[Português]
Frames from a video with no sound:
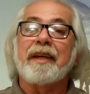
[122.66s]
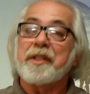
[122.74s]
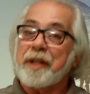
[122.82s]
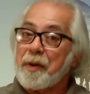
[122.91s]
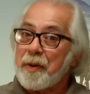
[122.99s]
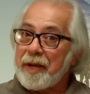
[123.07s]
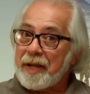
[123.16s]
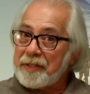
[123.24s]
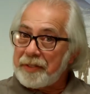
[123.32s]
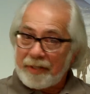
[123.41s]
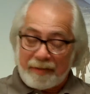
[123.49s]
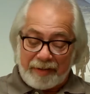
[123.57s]
quem já
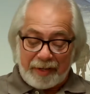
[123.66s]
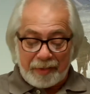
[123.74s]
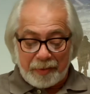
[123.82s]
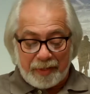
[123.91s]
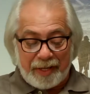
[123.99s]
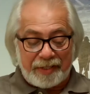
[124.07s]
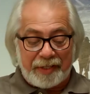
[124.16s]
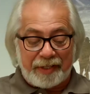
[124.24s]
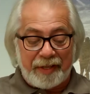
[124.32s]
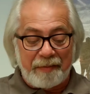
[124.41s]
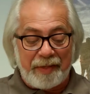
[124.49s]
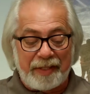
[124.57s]
conhece né, vai retornar e...
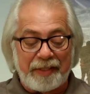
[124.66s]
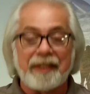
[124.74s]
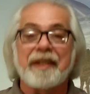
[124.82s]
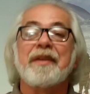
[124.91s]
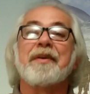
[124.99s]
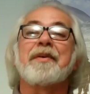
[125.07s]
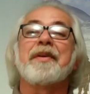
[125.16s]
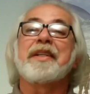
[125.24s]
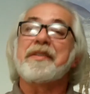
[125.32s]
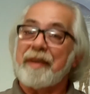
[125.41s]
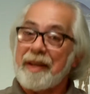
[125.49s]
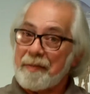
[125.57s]
certamente e quem não
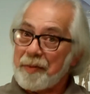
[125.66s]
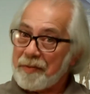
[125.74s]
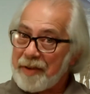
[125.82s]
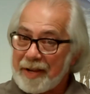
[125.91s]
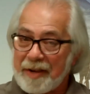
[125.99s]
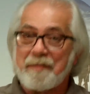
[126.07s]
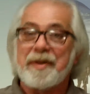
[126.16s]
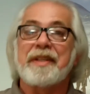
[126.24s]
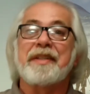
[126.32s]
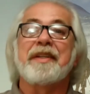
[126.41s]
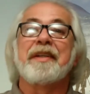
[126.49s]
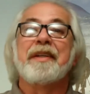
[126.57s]
conhece vai lá provar.
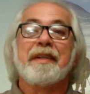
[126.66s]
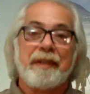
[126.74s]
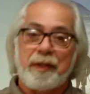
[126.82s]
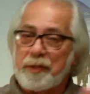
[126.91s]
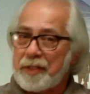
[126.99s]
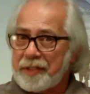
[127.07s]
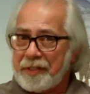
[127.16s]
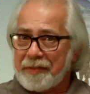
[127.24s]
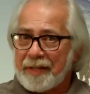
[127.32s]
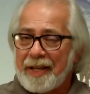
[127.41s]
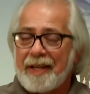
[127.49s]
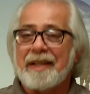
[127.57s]
Realmente e... eu já
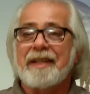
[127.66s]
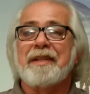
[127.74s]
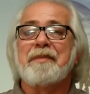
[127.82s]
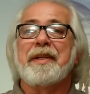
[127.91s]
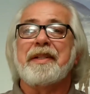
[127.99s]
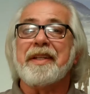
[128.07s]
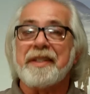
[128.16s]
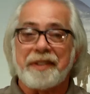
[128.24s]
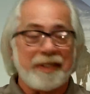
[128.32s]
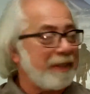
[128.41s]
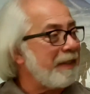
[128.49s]
estive lá, é uma delícia.